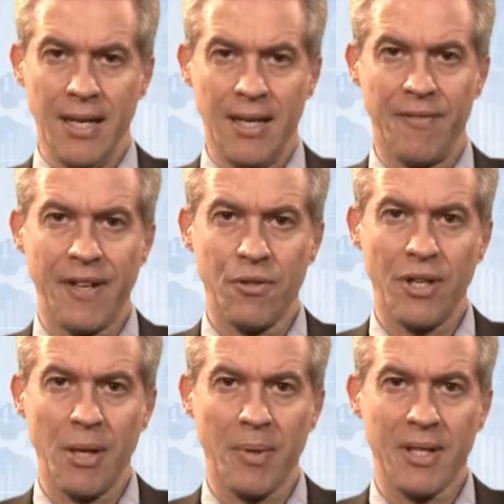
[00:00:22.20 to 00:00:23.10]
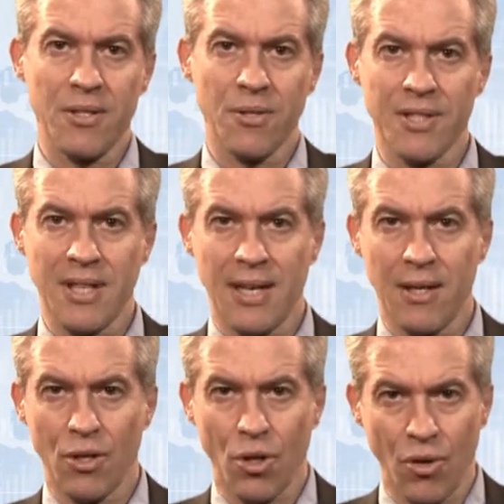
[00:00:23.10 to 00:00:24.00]
Il fatto che il prezzo
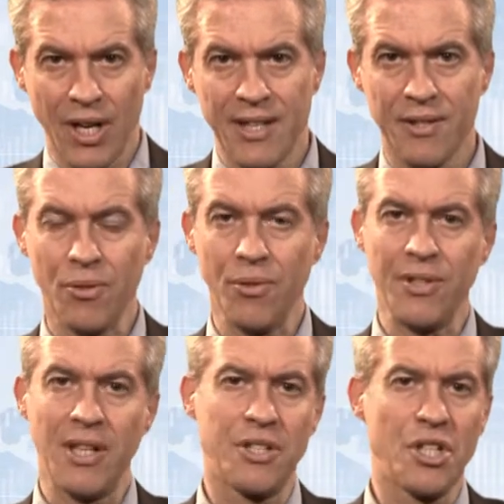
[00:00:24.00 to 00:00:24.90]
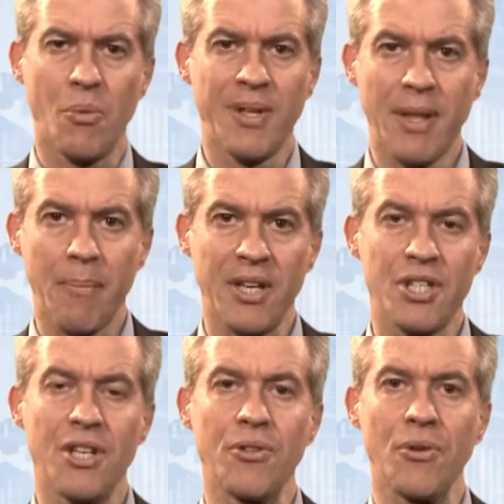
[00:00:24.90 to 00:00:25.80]
sta crollando del
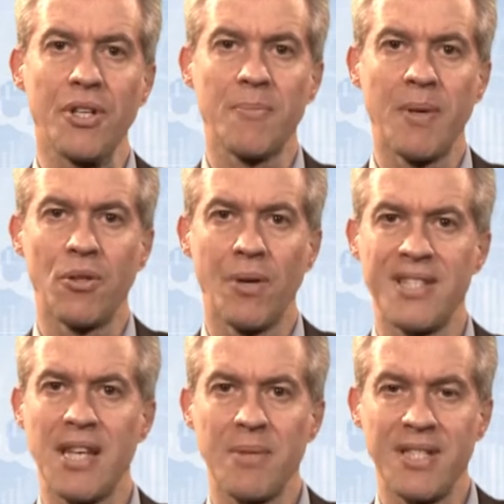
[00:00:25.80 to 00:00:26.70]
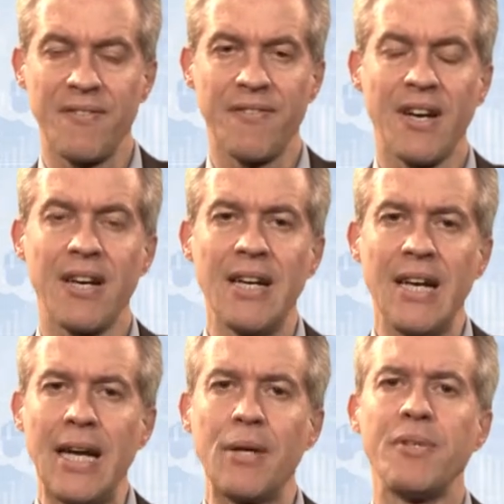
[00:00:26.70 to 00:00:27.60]
50% rispetto a sei mesi fa
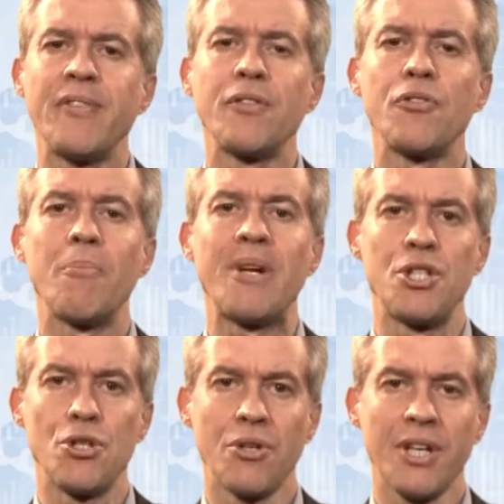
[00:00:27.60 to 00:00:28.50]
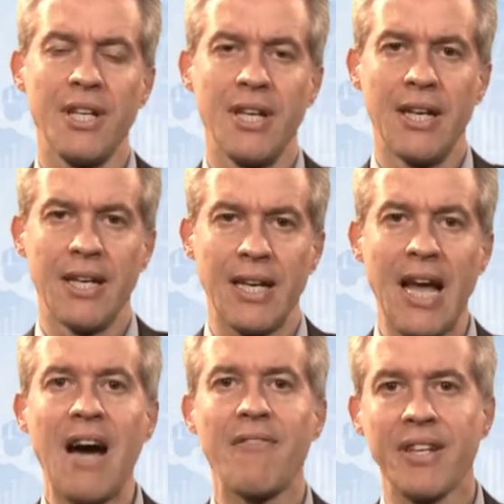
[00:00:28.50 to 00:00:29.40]
è un evento maggiore che
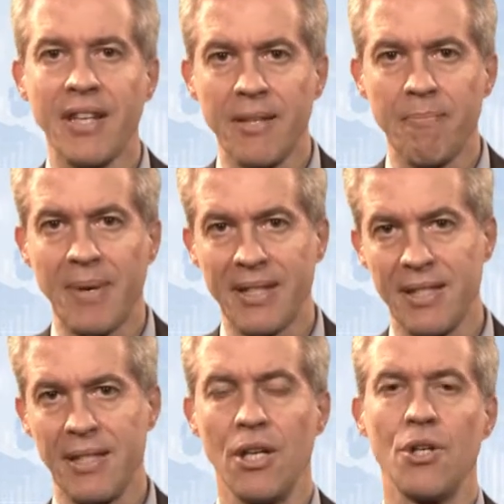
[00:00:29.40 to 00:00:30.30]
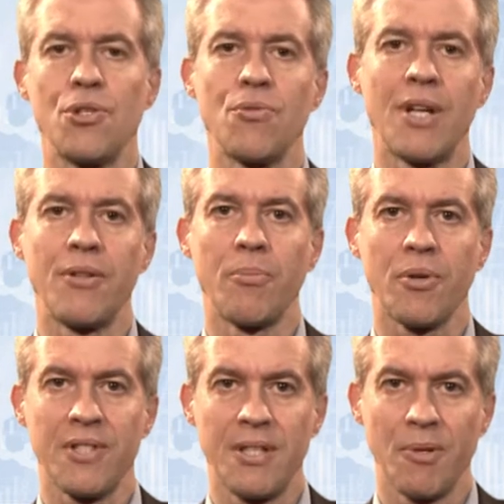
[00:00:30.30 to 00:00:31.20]
avrà degli impatti sull'anno
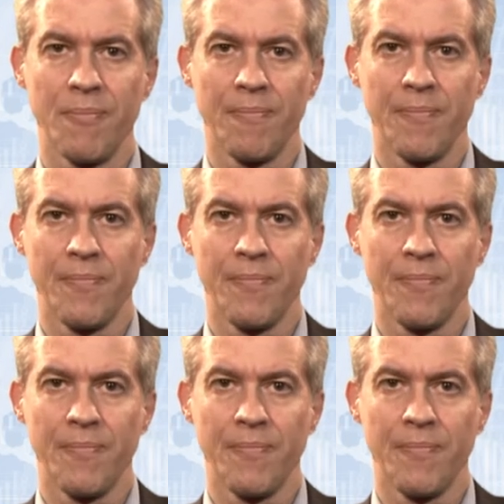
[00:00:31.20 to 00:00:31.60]
prossimo.